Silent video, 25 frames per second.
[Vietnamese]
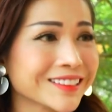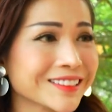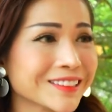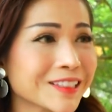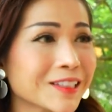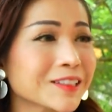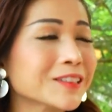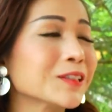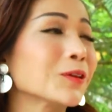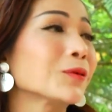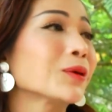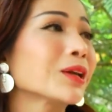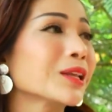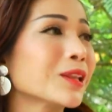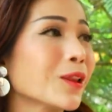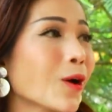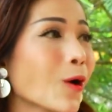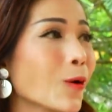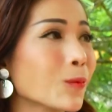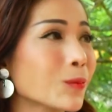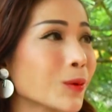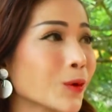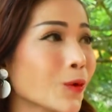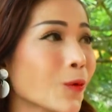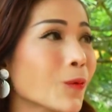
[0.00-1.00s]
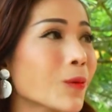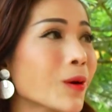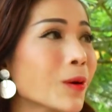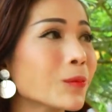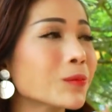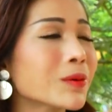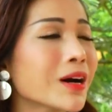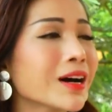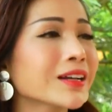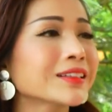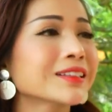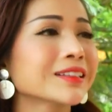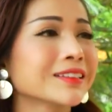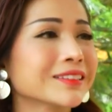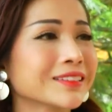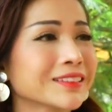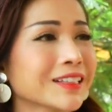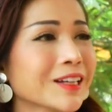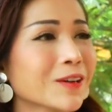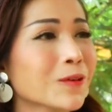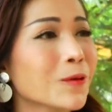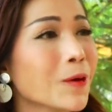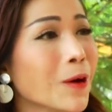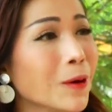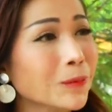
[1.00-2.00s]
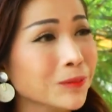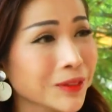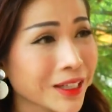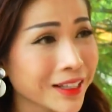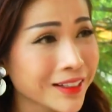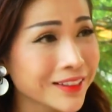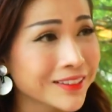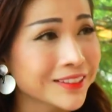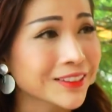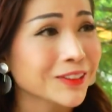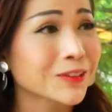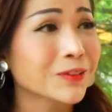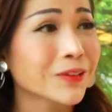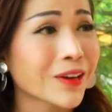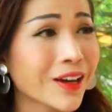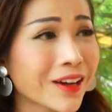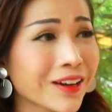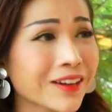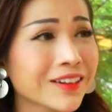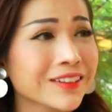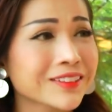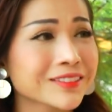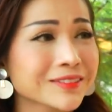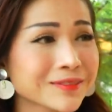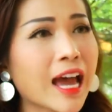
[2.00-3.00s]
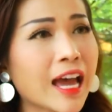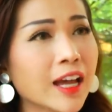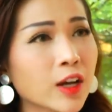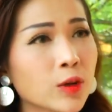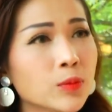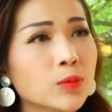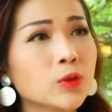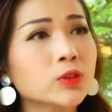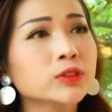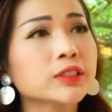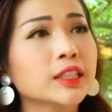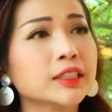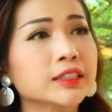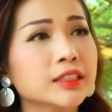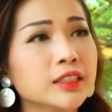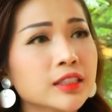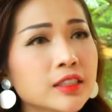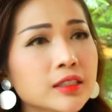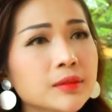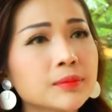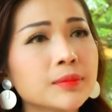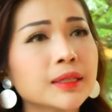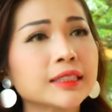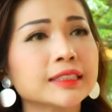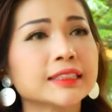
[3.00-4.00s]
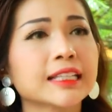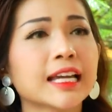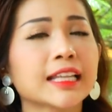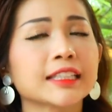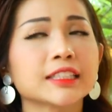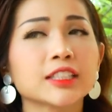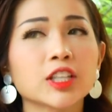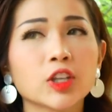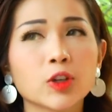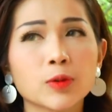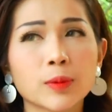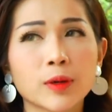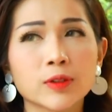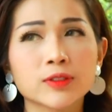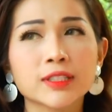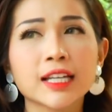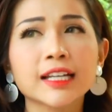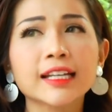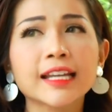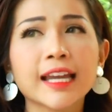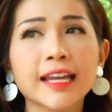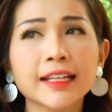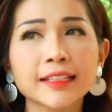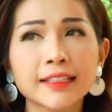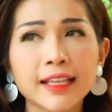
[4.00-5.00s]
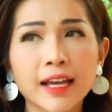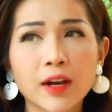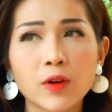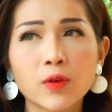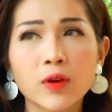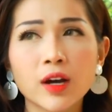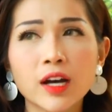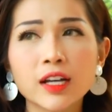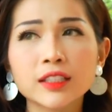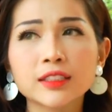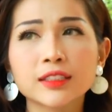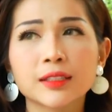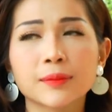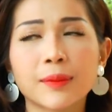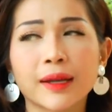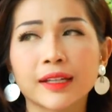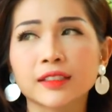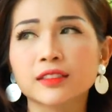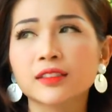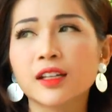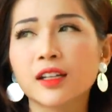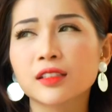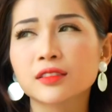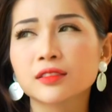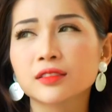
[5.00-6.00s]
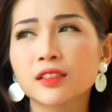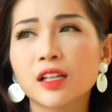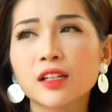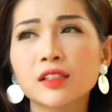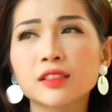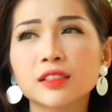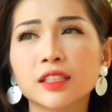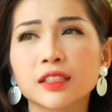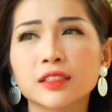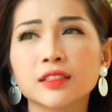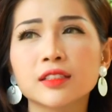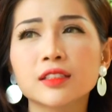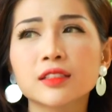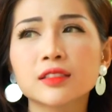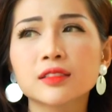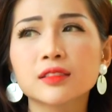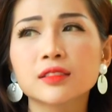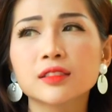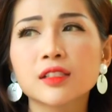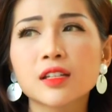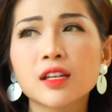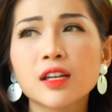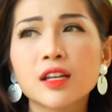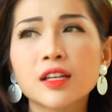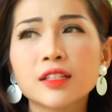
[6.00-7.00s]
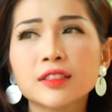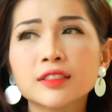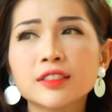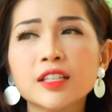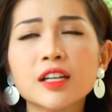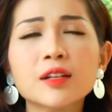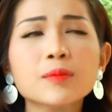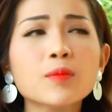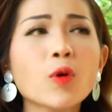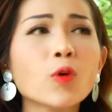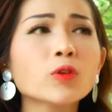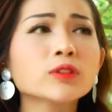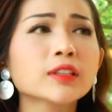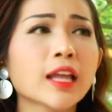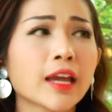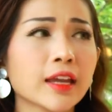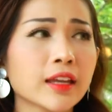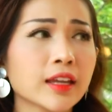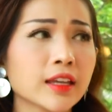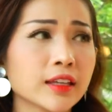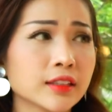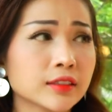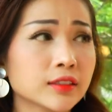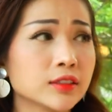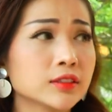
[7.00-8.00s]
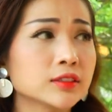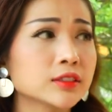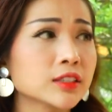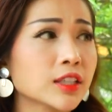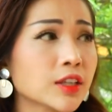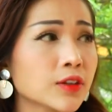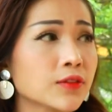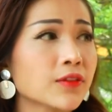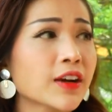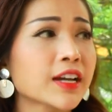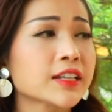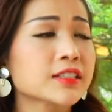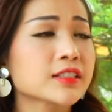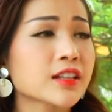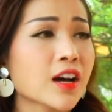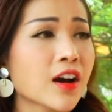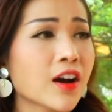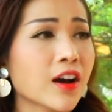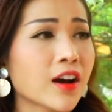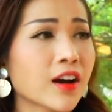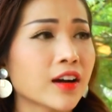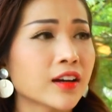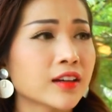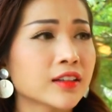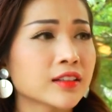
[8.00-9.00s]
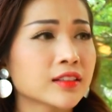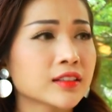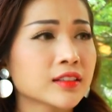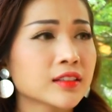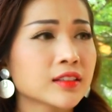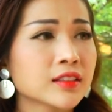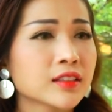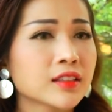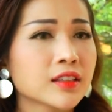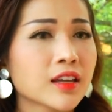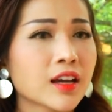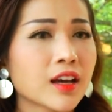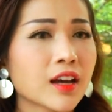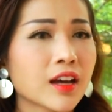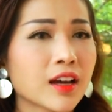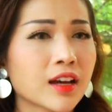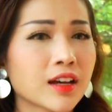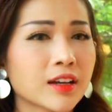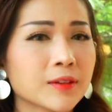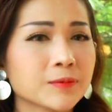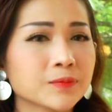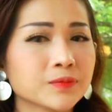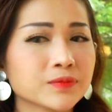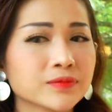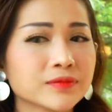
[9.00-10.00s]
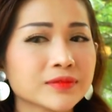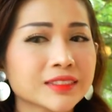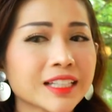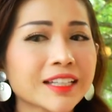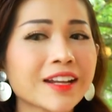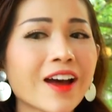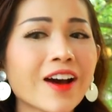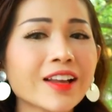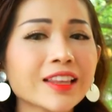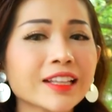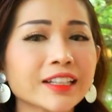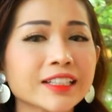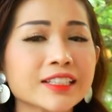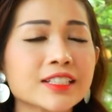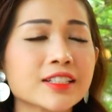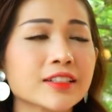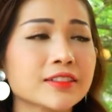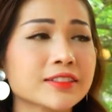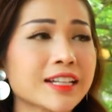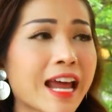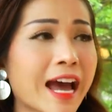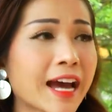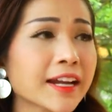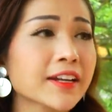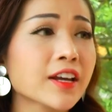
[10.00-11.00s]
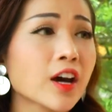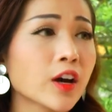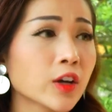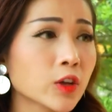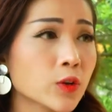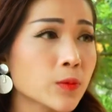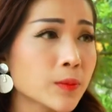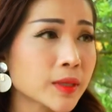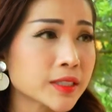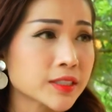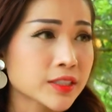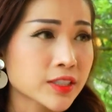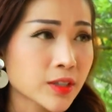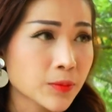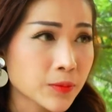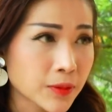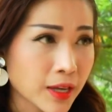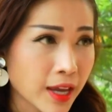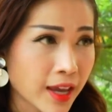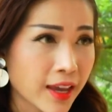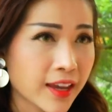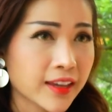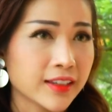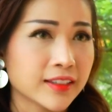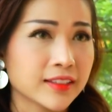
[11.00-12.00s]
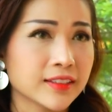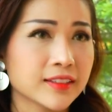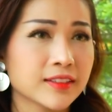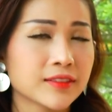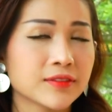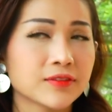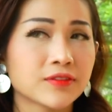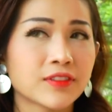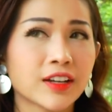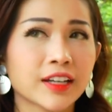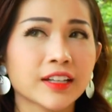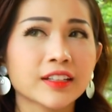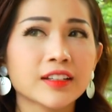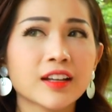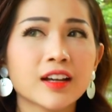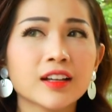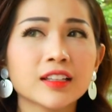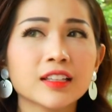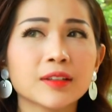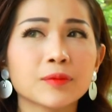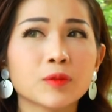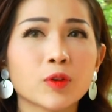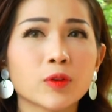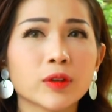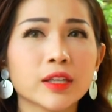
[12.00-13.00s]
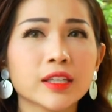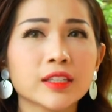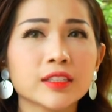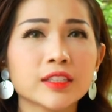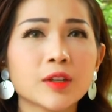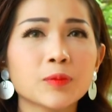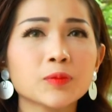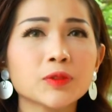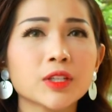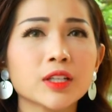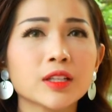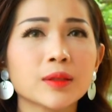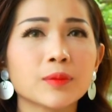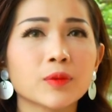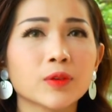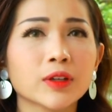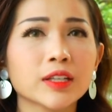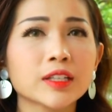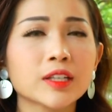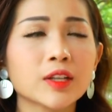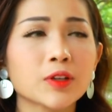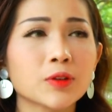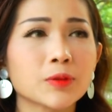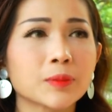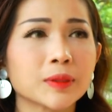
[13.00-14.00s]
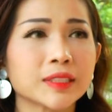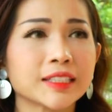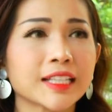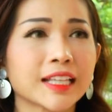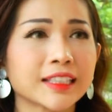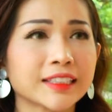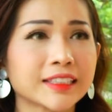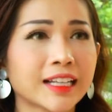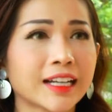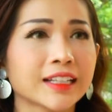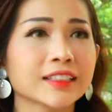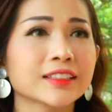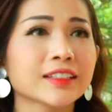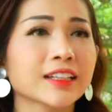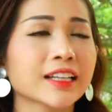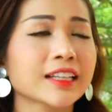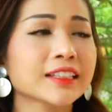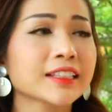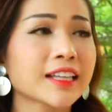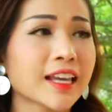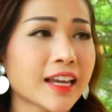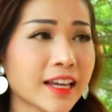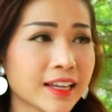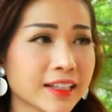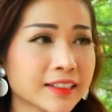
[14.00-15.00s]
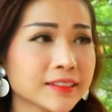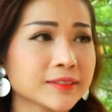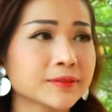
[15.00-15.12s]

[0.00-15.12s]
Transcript: chứ nhiều khi lột và cũng không hết thì người ta cũng không thấy được điều đó ai cũng muốn định hướng mình thành nhiều màu sắc khác nhau hết thì bản thân như thì như như muốn thể hiện được nhiều vai trò à, cái đó là cái sự đã đời của mình trong nghề và cái đó là một cái giống như là một cái điều mình dành tặng cho khán giả